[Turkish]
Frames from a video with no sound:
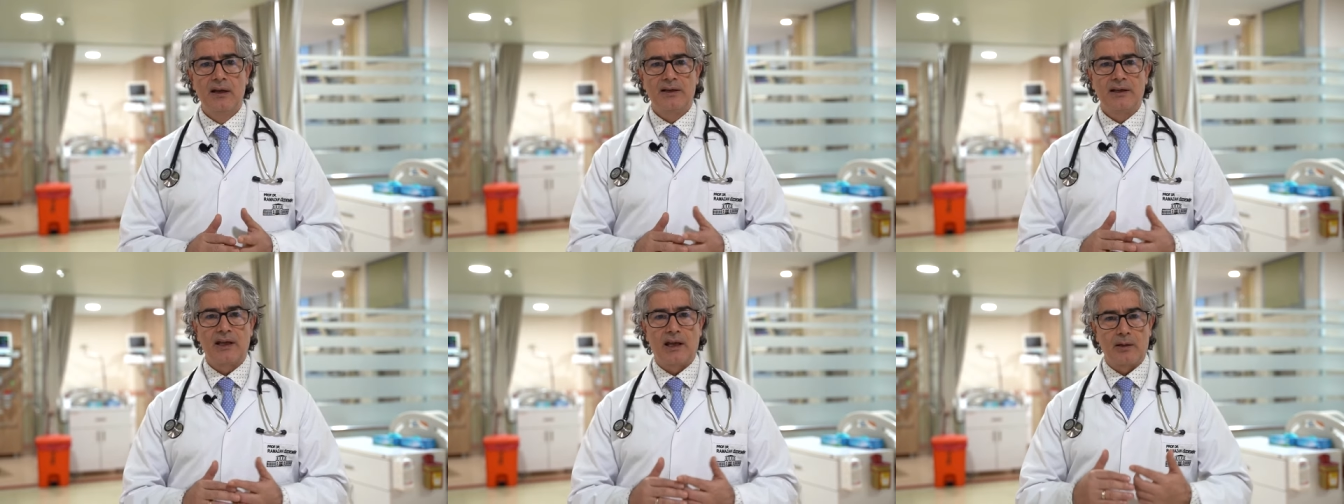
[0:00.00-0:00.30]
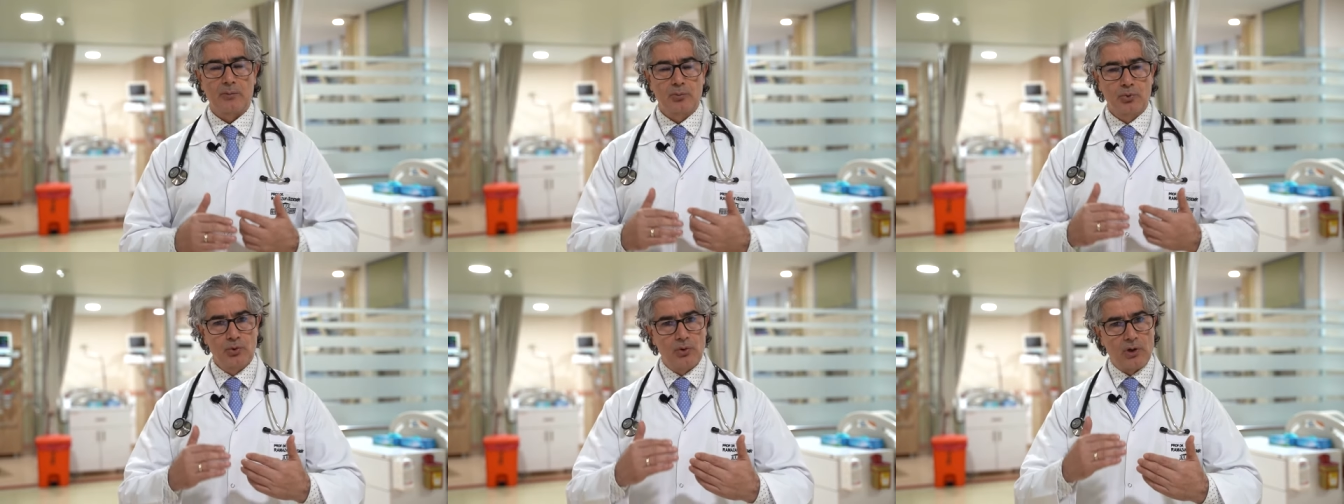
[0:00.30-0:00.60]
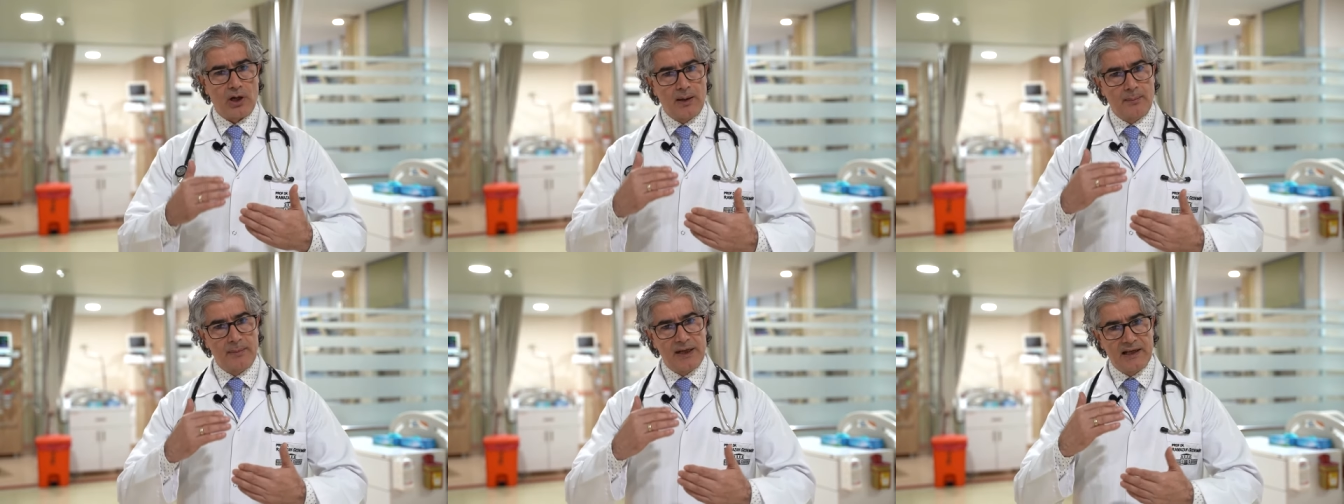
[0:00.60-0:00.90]
yani
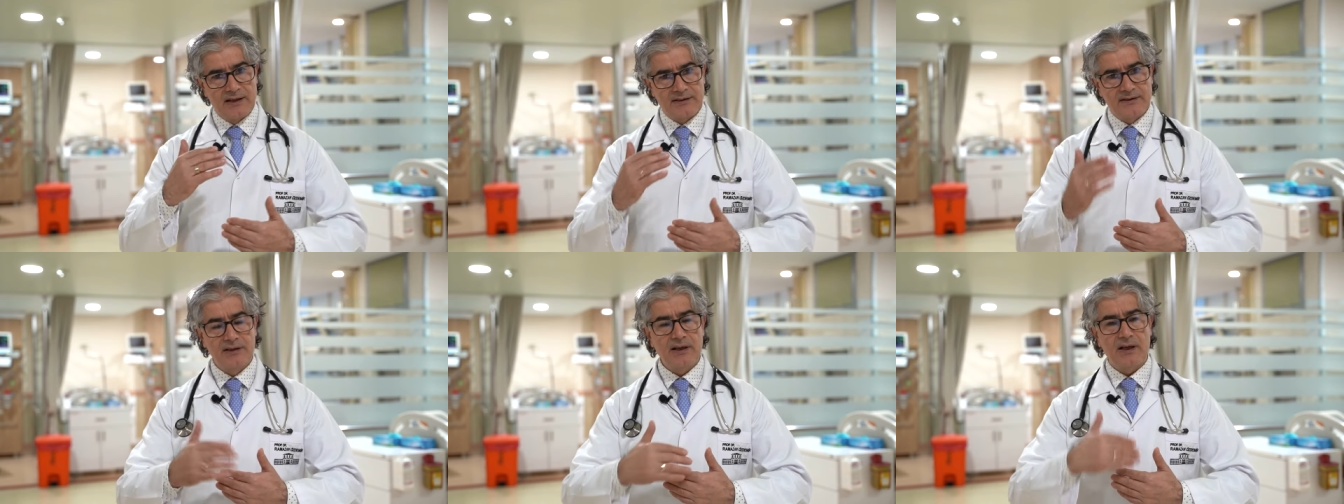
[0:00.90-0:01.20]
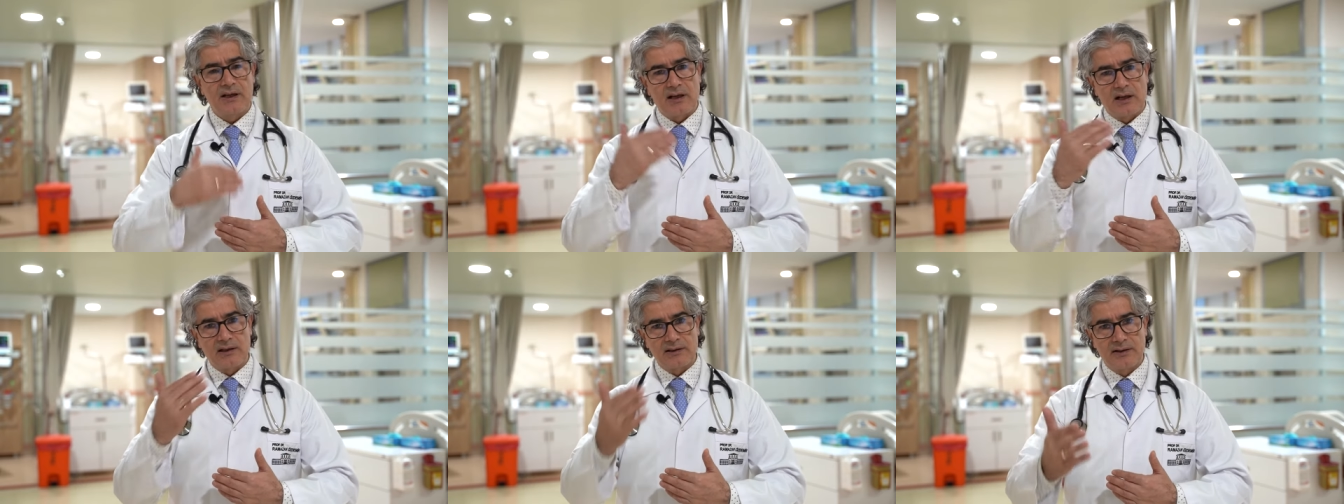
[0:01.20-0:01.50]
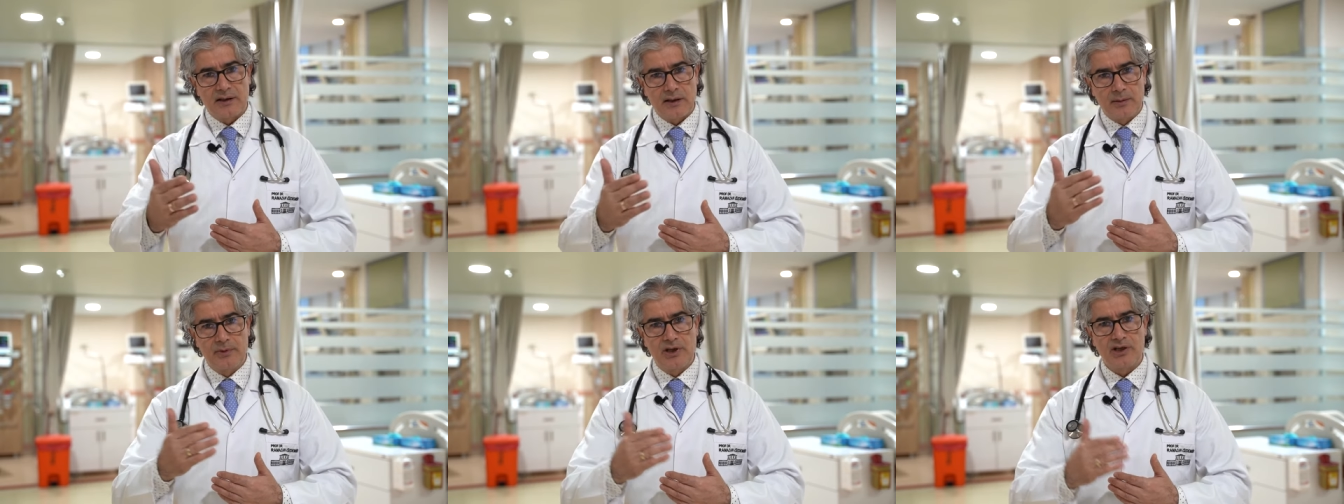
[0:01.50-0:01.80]
bu ameliyatı da
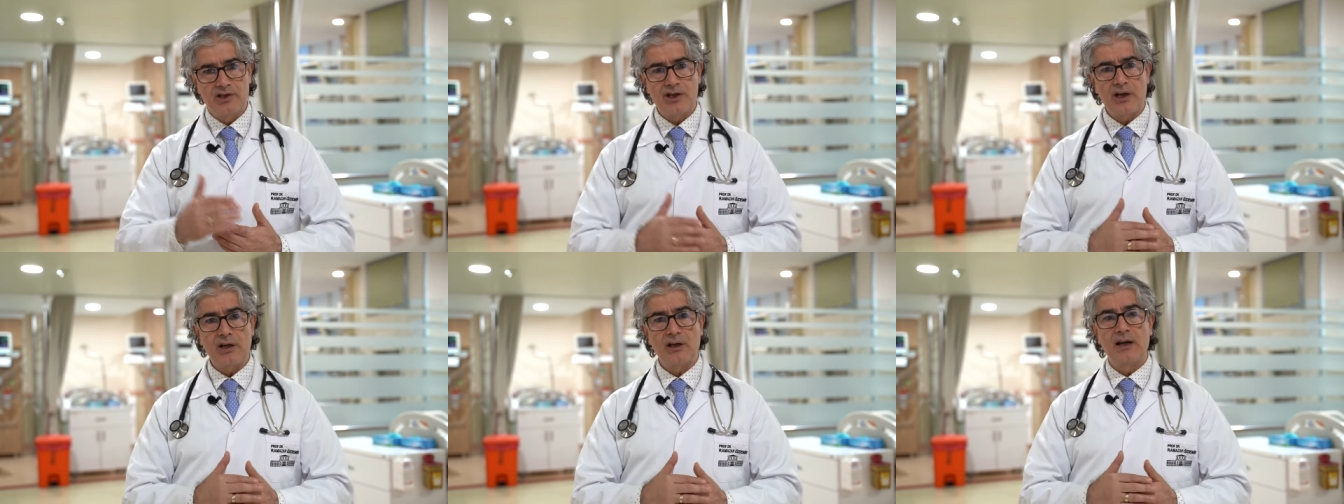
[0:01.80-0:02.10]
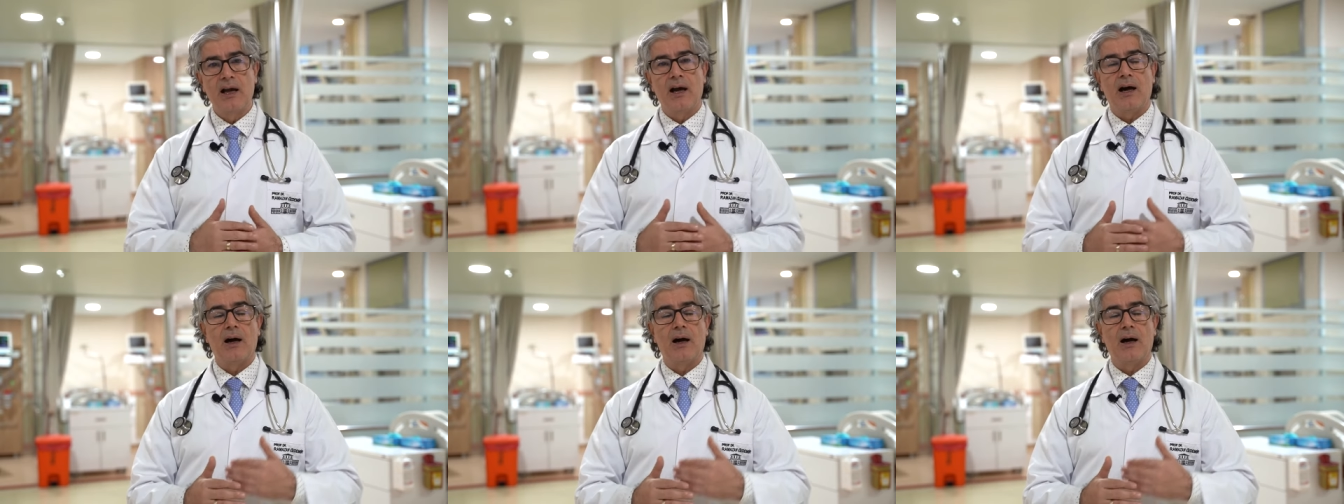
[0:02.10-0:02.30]
kaldıramayacak.